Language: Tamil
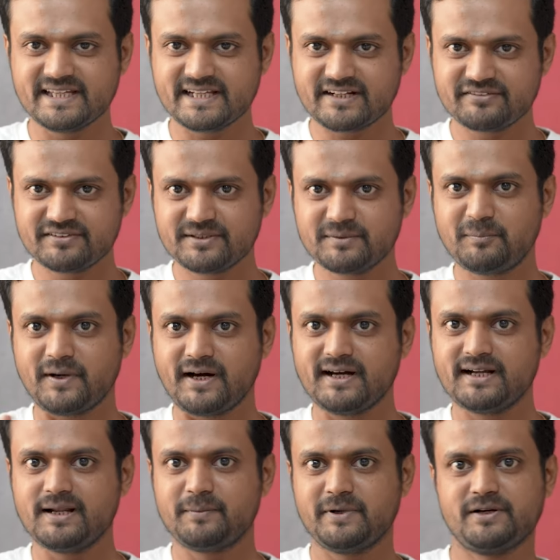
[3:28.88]
இரவு
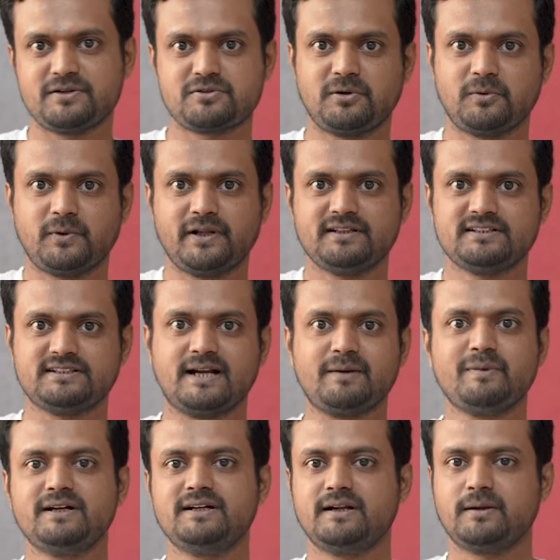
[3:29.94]
பகல் அப்படின்னு சொல்லக்கூடிய இந்த
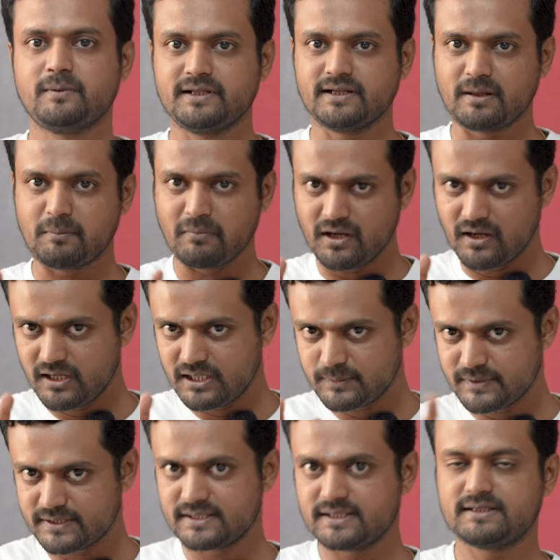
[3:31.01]
தன்மைகள் இருக்கு பார்த்தீங்களா
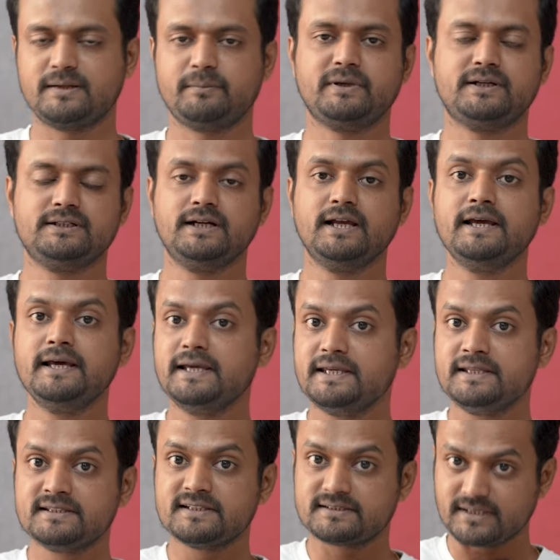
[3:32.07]
மாறுபட்ட தன்மைகள்
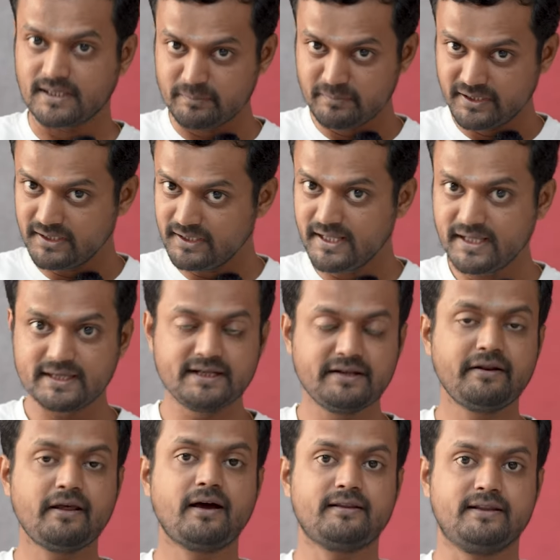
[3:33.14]
இந்த தன்மைகளே
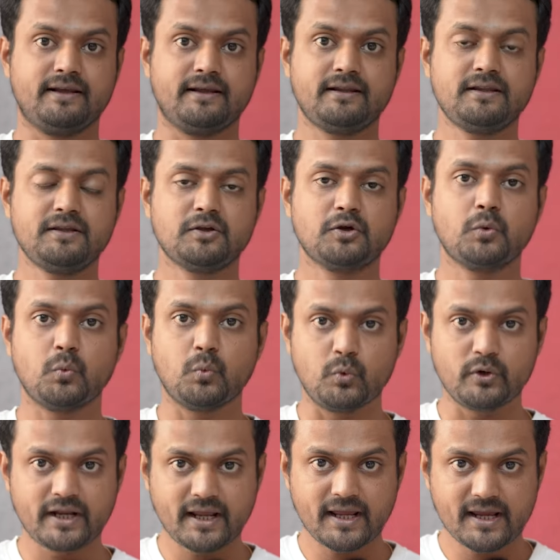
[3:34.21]
இல்லாத
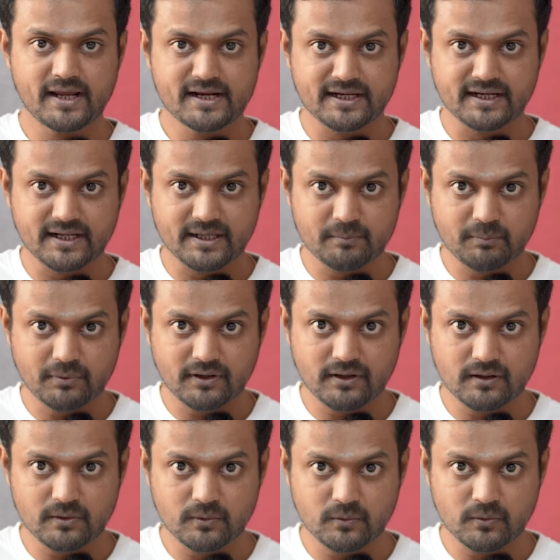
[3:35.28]
ஒரே
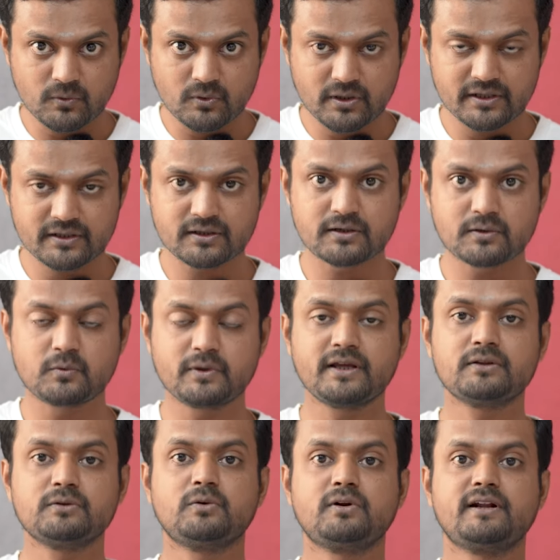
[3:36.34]
நிலைப்பாடோடு இருக்கக்கூடிய
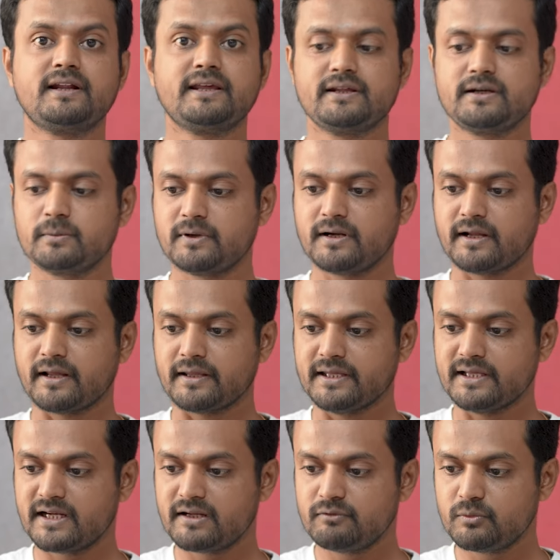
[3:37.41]
அந்த ஒரு நிலை இருக்கு பாருங்க
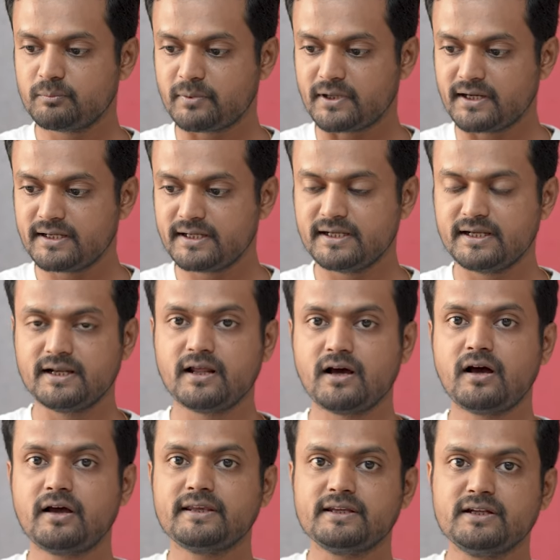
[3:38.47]
இரவு பகல்
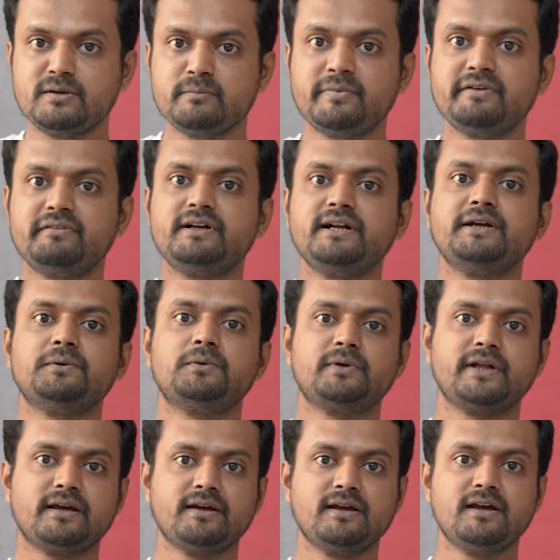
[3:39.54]
இல்லா இன்ப வெளியோட